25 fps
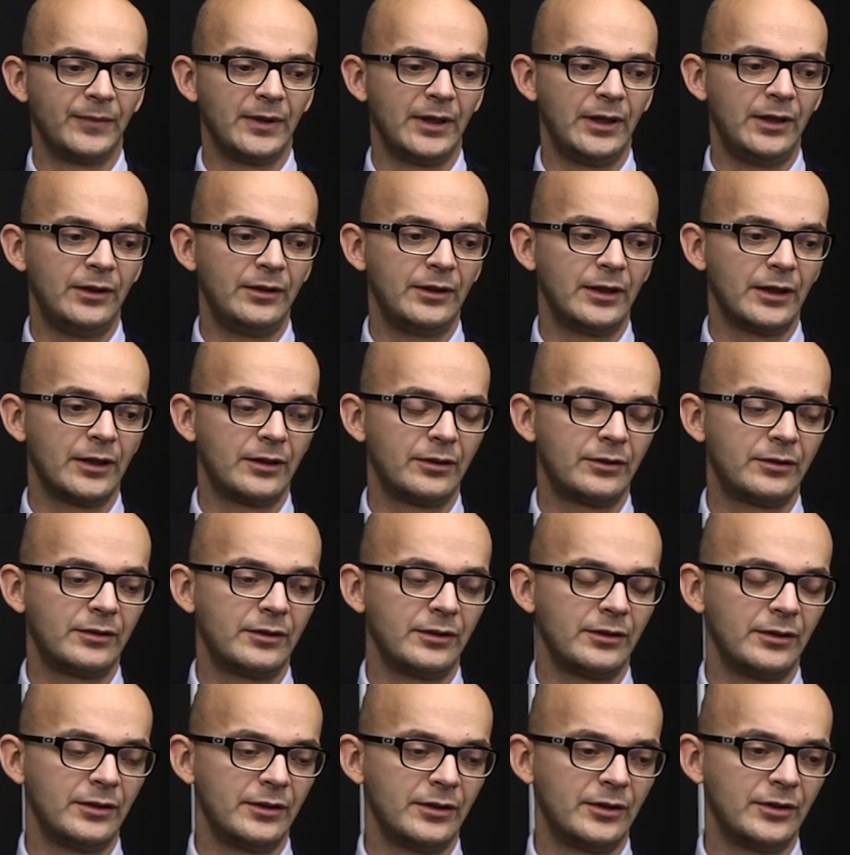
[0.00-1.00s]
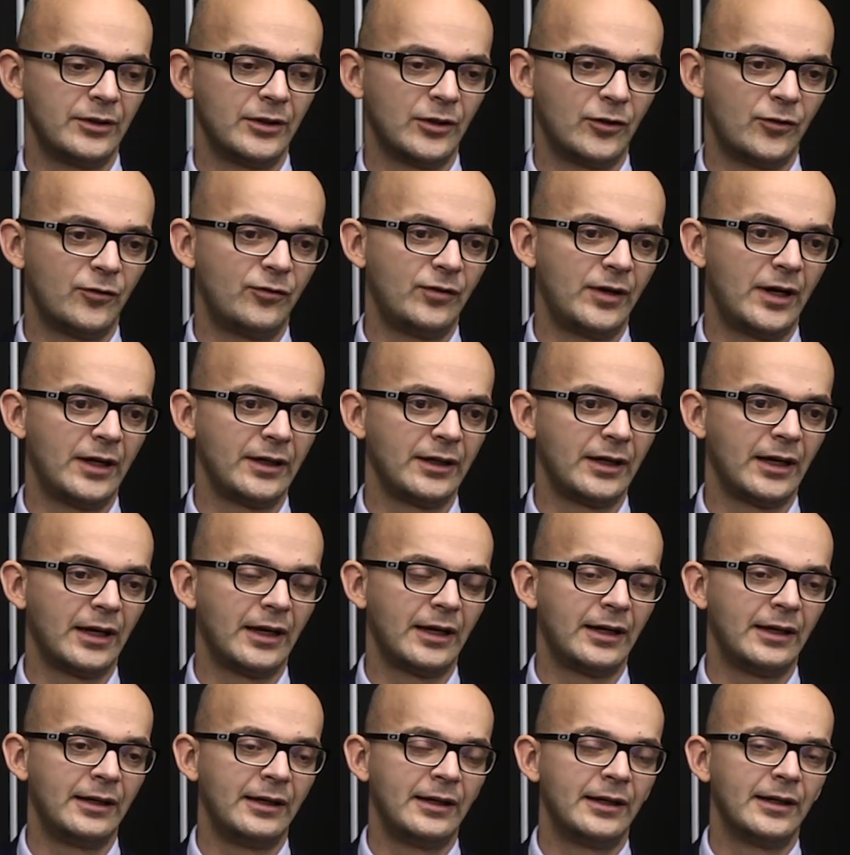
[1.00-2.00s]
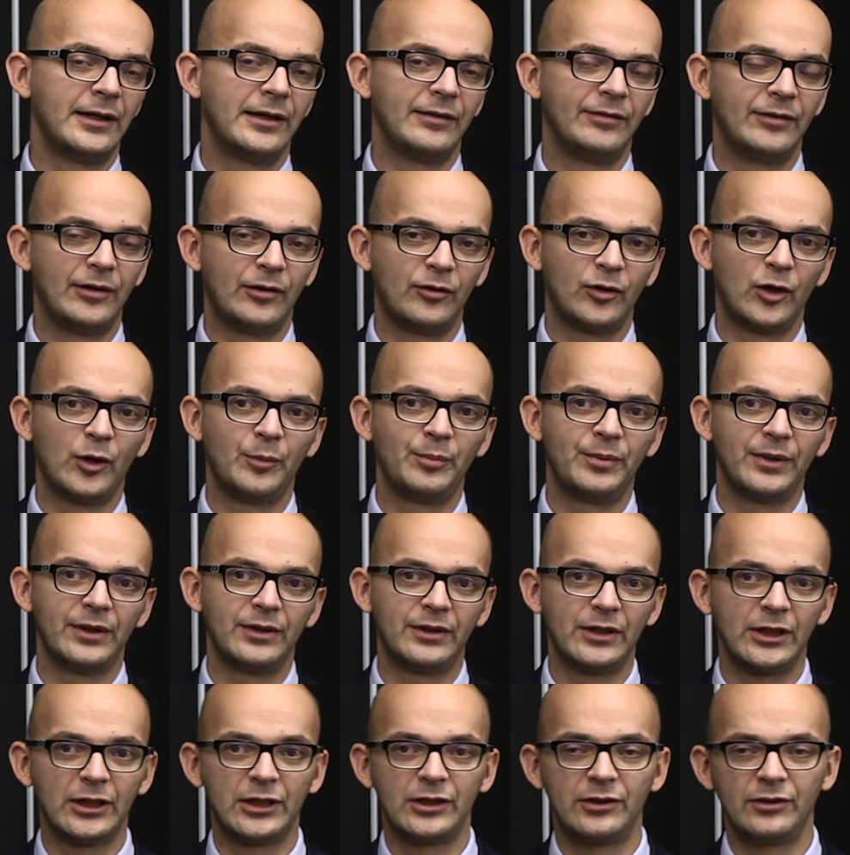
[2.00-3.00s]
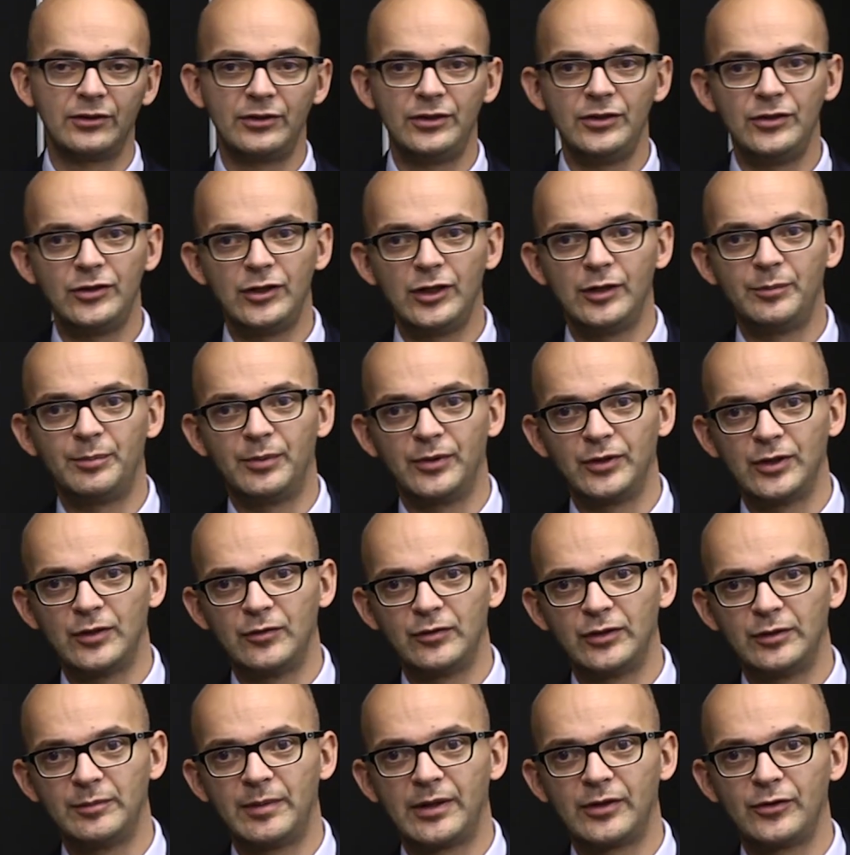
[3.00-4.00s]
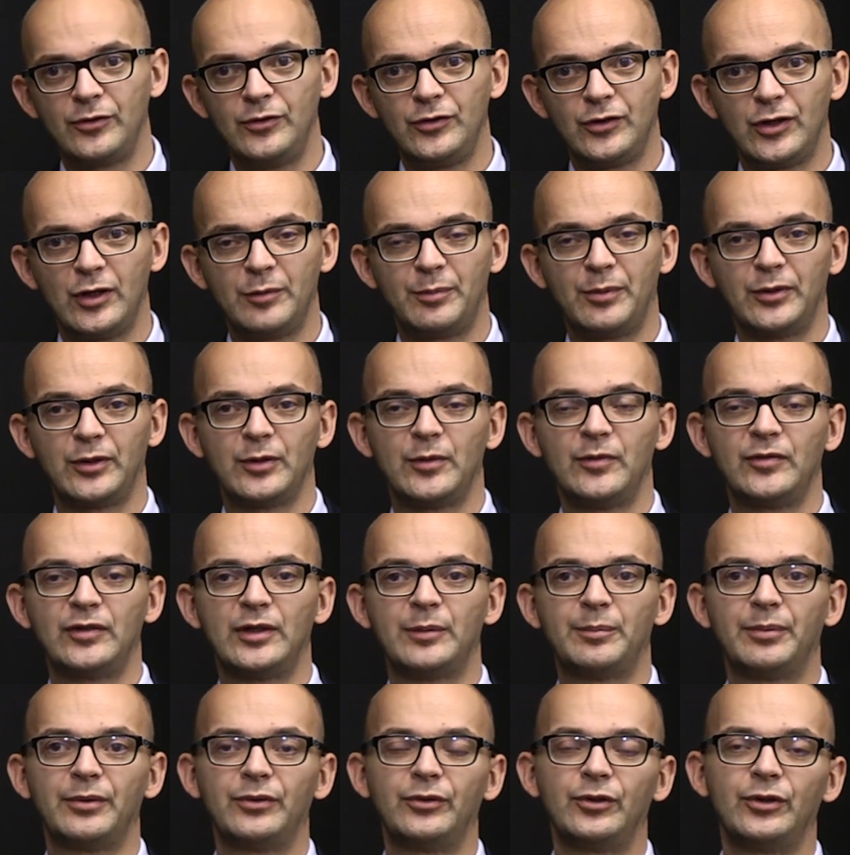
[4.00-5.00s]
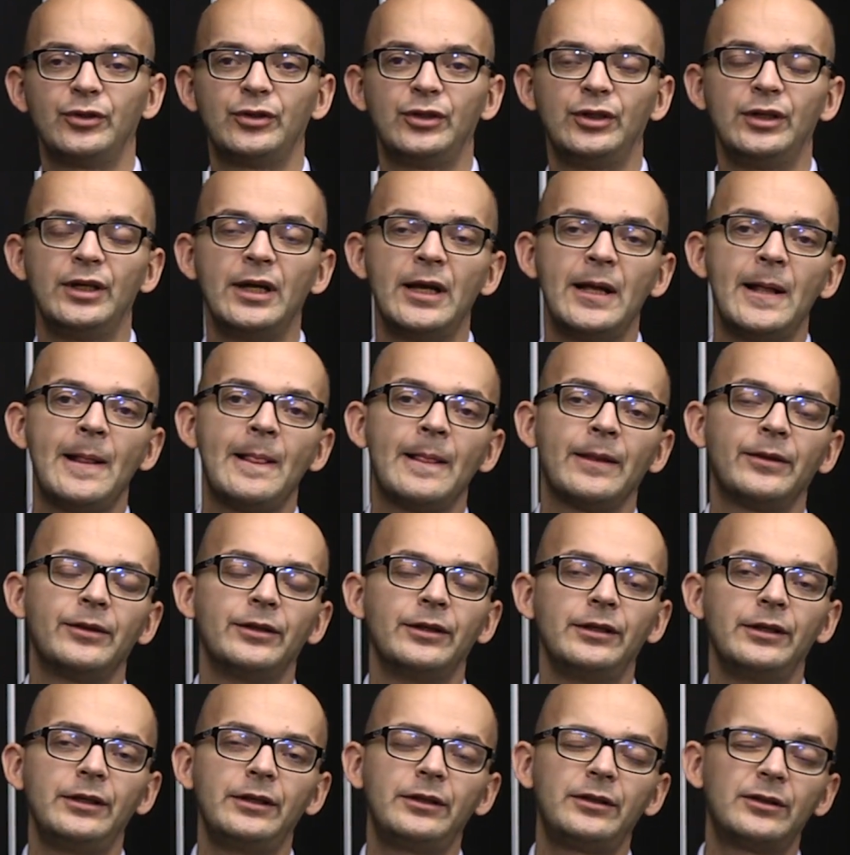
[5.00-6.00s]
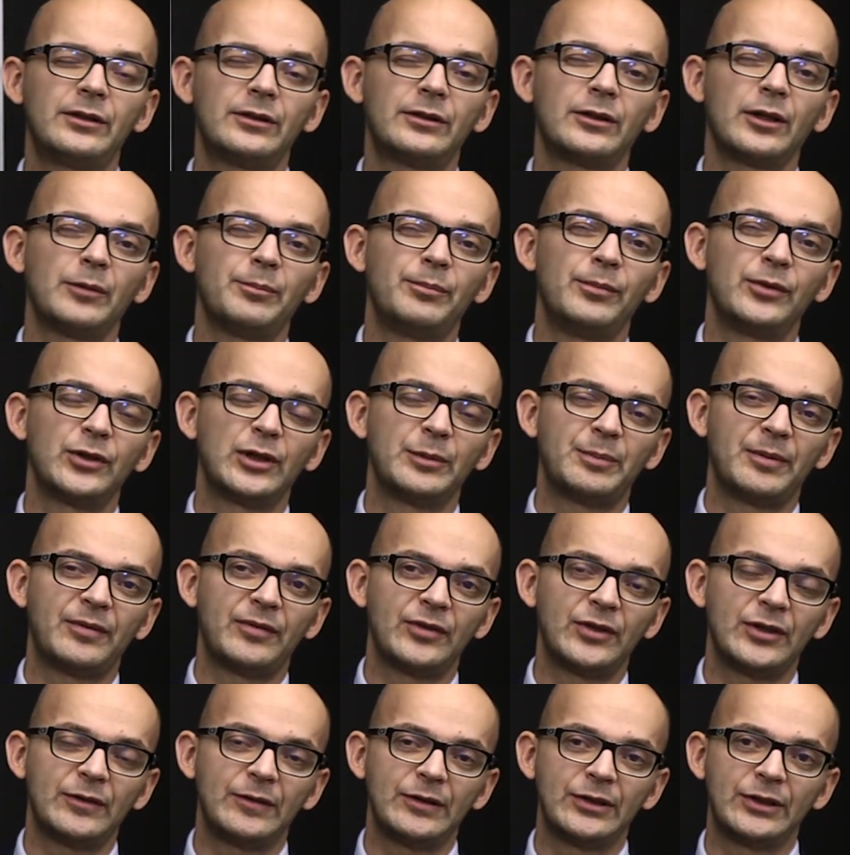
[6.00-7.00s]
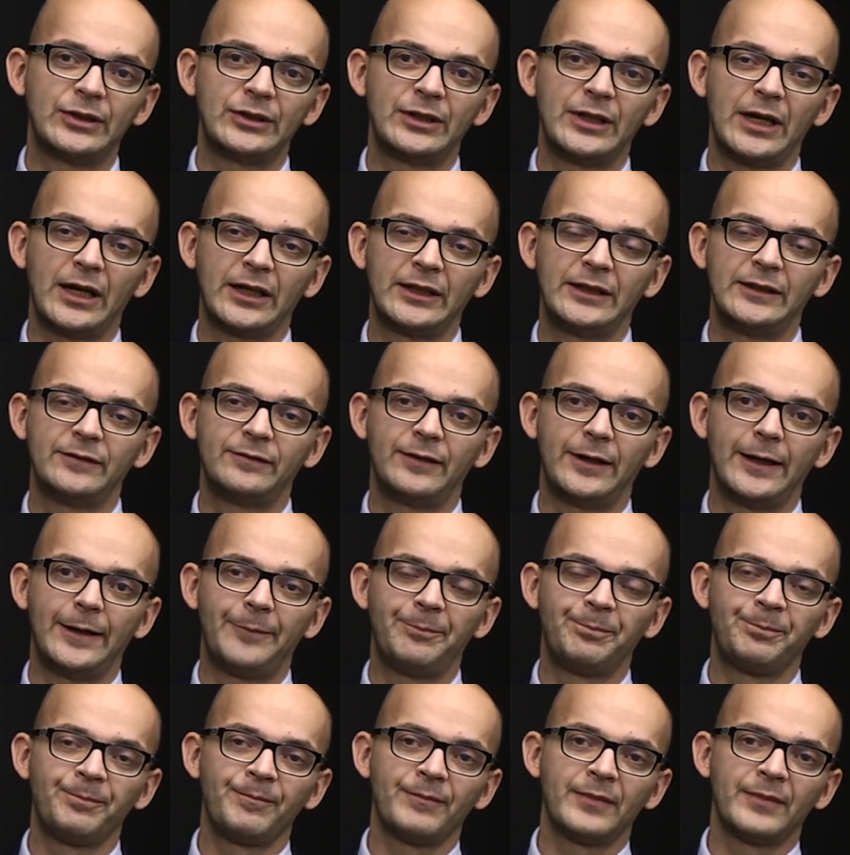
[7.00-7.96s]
indeks y, zaufania w Europie też z niskich poziomów czy bardzo niskich poziomów się podnosi i to może powodować, że te aktywa y,